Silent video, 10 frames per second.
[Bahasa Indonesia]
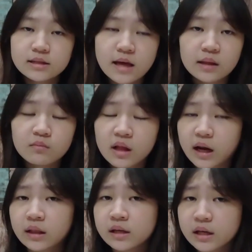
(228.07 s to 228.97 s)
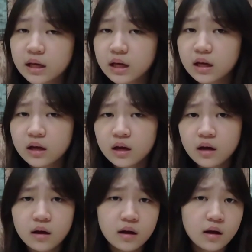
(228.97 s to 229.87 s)
Saat melarikan diri,
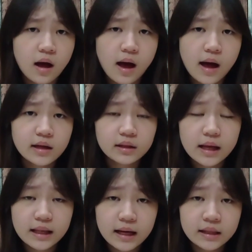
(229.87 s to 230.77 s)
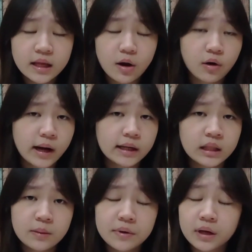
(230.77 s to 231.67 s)
anak laki-laki dari Khan
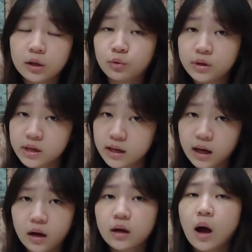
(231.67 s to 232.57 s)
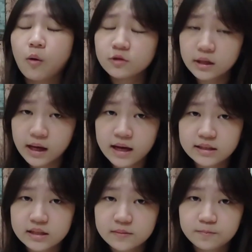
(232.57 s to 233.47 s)
ini meninggal dunia karena kehausan
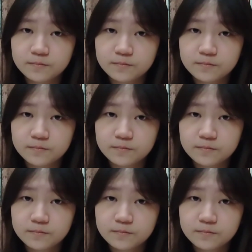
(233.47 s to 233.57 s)
guys.